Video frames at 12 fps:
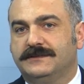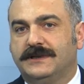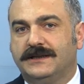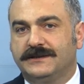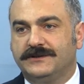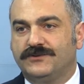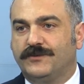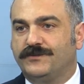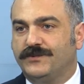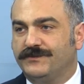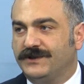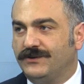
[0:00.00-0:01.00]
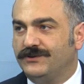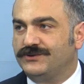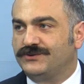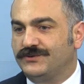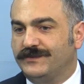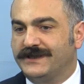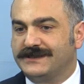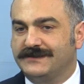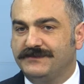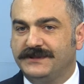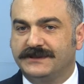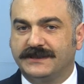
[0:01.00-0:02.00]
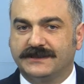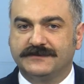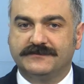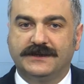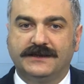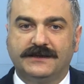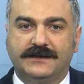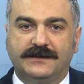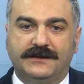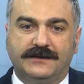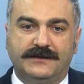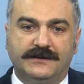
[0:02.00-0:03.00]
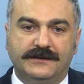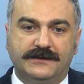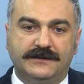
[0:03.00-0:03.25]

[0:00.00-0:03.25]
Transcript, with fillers: algıyı toplumda oluşturmak için bir takım e,